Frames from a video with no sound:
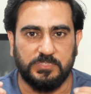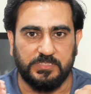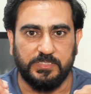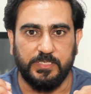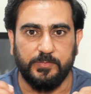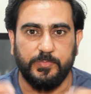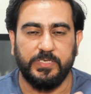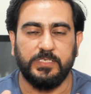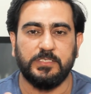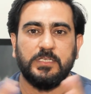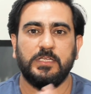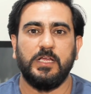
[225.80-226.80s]
जितने भी
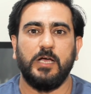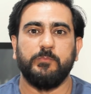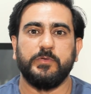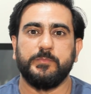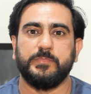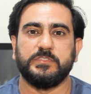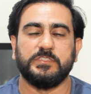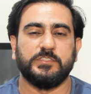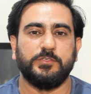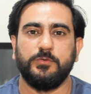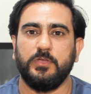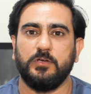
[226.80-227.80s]
अमन पसंद
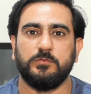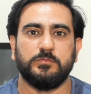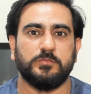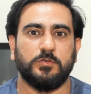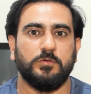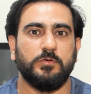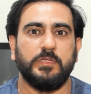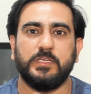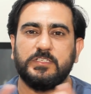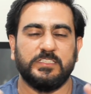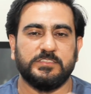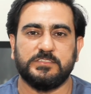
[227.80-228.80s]
क्यों ना हो उनको एक
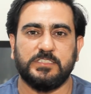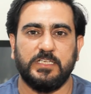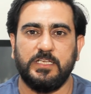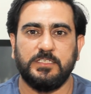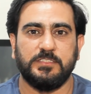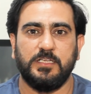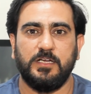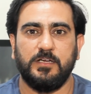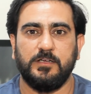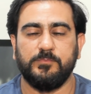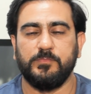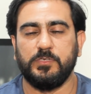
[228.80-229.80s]
टेररिस्ट के
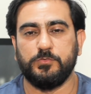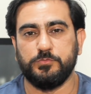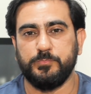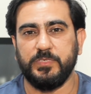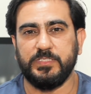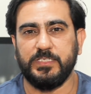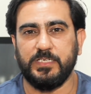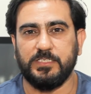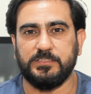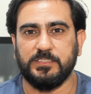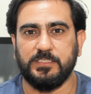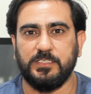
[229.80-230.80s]
uh, रूप में देखा
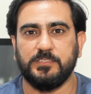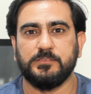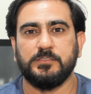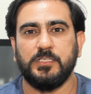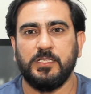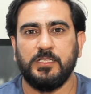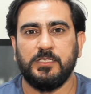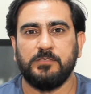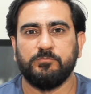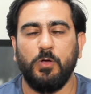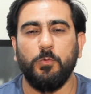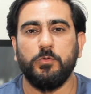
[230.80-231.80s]
जाता
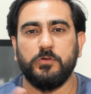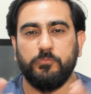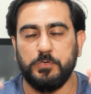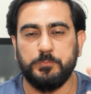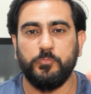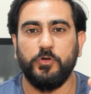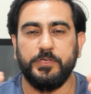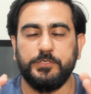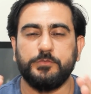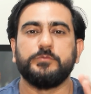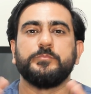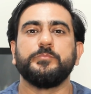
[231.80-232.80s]
है ओवर
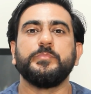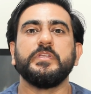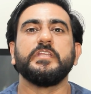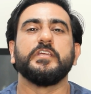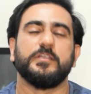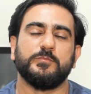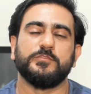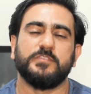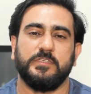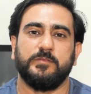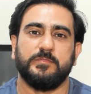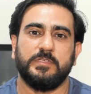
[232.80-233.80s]
1.2 बिलियन
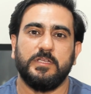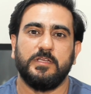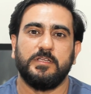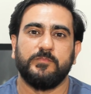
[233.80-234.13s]
मुस्लिम्स